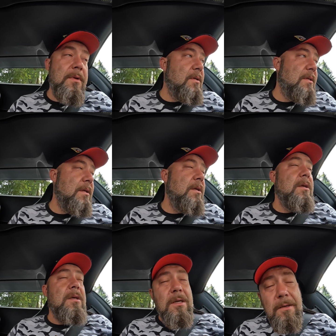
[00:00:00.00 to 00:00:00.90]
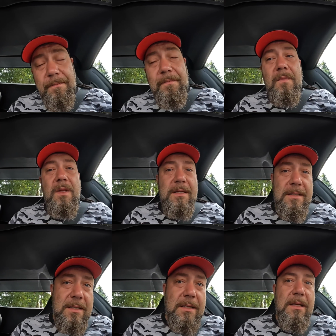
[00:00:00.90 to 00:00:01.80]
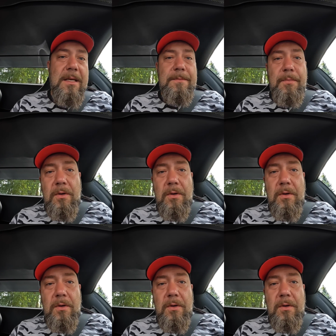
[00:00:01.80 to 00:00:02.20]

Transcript: więc jest, jest